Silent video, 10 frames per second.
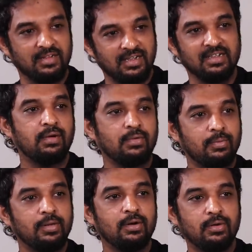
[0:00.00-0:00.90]
வந்தாங்க அவரோ
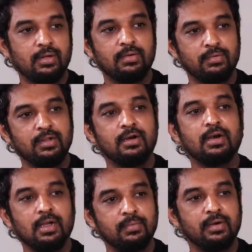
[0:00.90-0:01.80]
பேரோட அவர் வந்து இன்ட்ராக்ட்